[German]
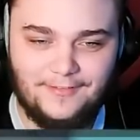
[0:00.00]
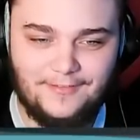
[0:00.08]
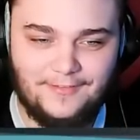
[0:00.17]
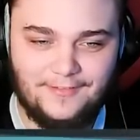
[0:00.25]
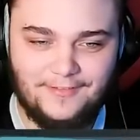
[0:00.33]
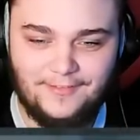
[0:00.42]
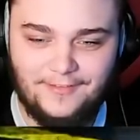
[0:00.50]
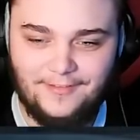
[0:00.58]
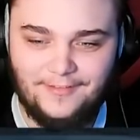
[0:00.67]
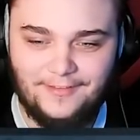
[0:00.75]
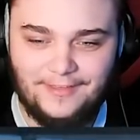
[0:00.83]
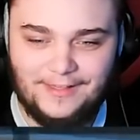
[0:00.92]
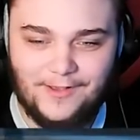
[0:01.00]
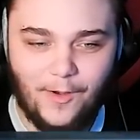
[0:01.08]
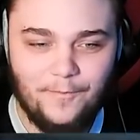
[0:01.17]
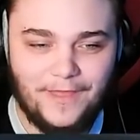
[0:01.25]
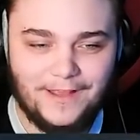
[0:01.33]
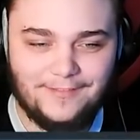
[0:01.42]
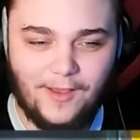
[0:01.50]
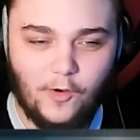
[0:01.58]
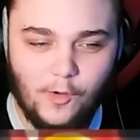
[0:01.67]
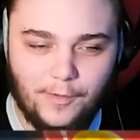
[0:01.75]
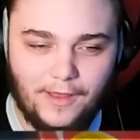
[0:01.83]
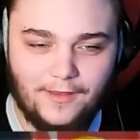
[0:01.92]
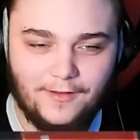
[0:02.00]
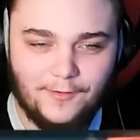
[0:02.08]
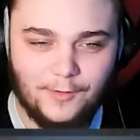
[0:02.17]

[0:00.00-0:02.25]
ich kämpf nicht. Ich, ich komm gleich darüber äh, warm.